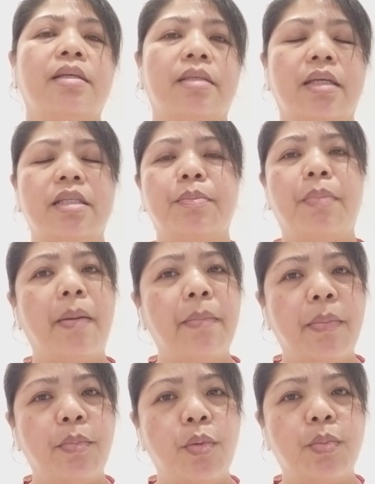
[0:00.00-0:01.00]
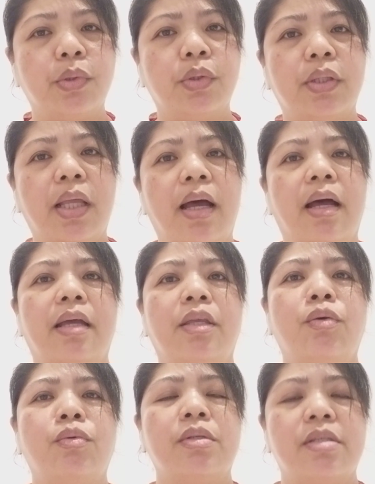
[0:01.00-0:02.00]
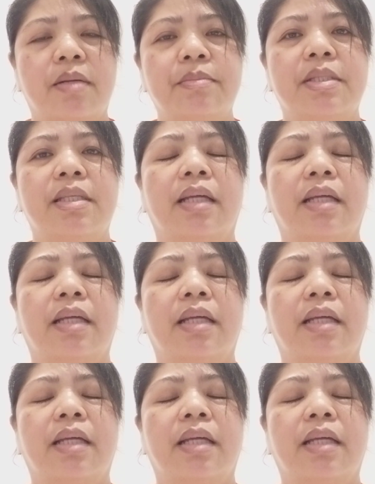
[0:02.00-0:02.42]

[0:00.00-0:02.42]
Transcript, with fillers: Sa spam mapupunta yung subs